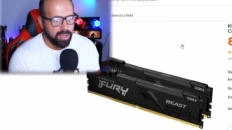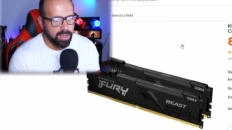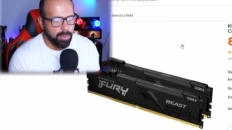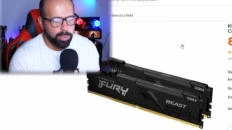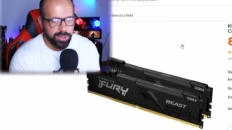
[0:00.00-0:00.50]

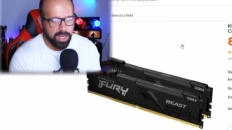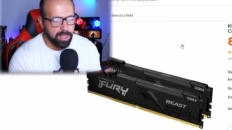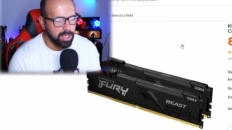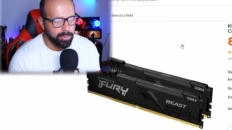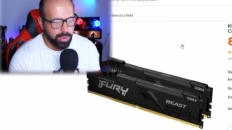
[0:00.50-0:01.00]
eh, ponto de
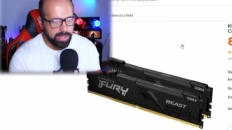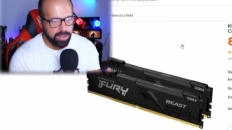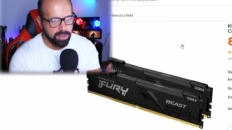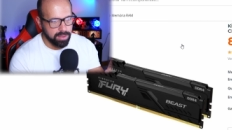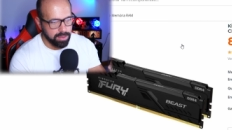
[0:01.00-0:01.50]
equilíbrio
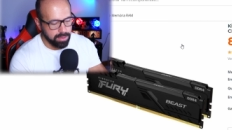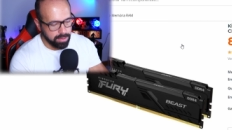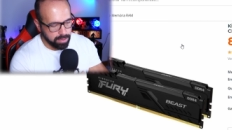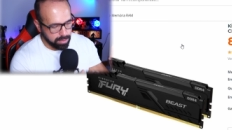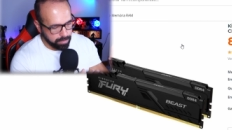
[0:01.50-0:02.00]

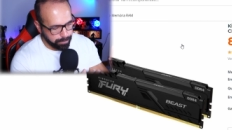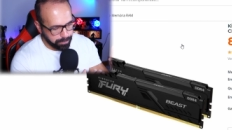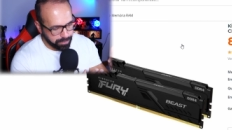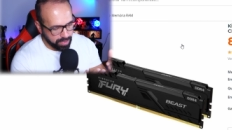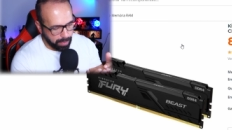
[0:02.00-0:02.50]
entre
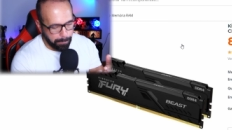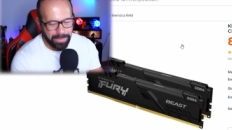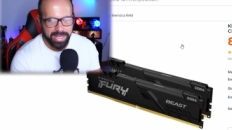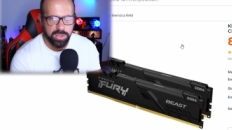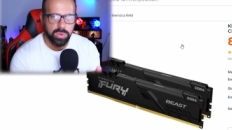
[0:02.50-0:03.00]

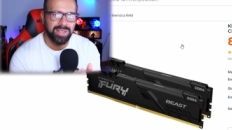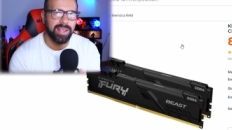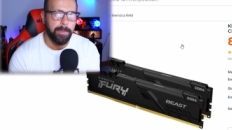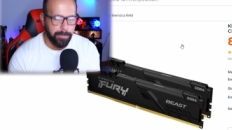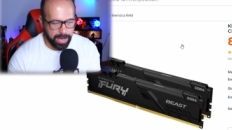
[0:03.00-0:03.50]
preço e
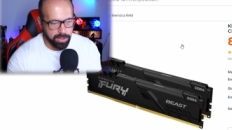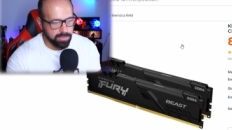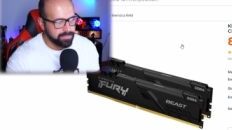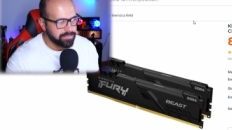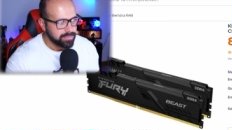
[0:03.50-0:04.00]

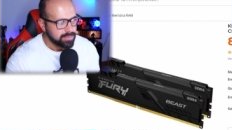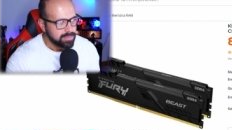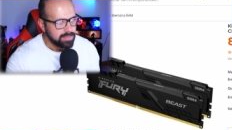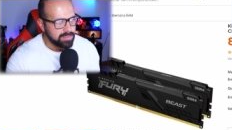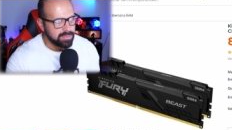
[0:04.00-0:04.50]
desempenho.
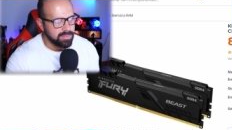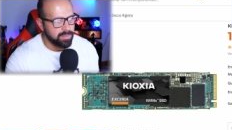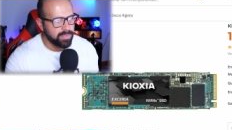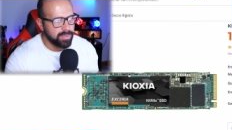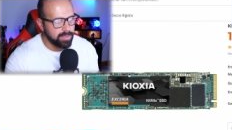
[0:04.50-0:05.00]

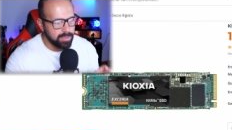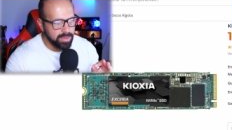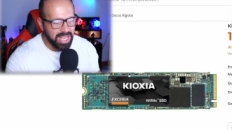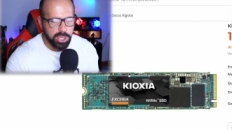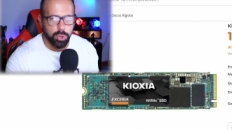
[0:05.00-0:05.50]

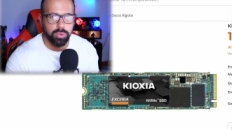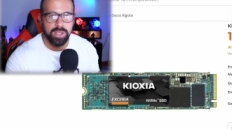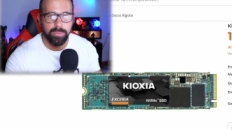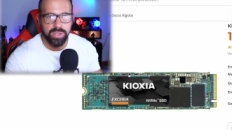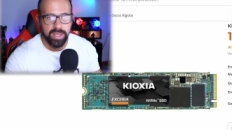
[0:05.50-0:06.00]
Disco,
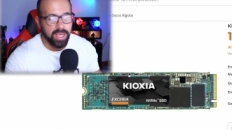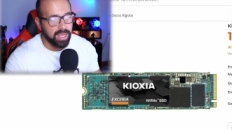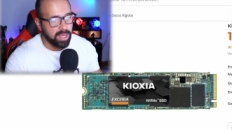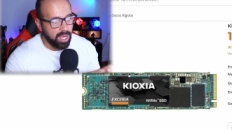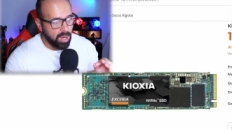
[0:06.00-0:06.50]
temos
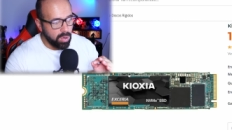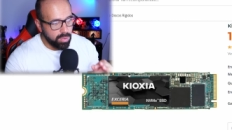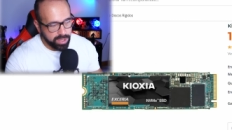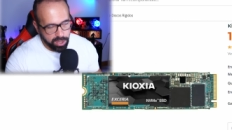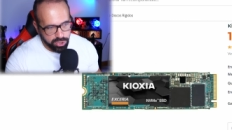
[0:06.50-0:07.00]
aqui
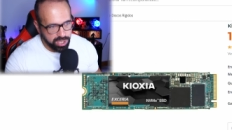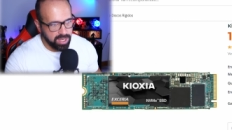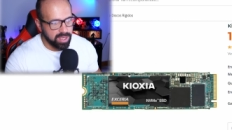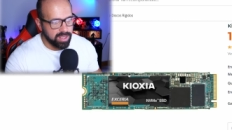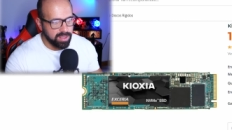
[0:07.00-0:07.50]
um
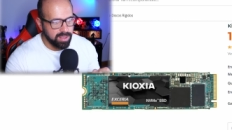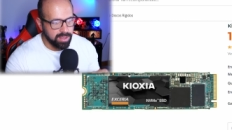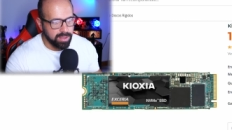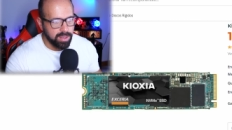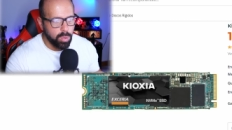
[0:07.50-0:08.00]
Kioshia
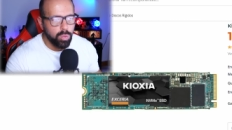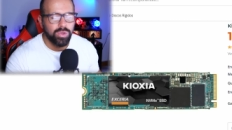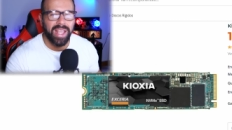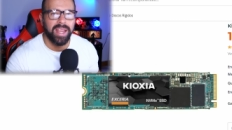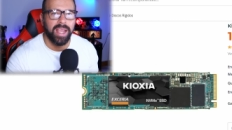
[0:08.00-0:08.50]
de 1
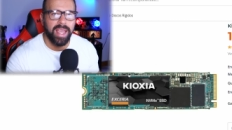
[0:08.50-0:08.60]
tera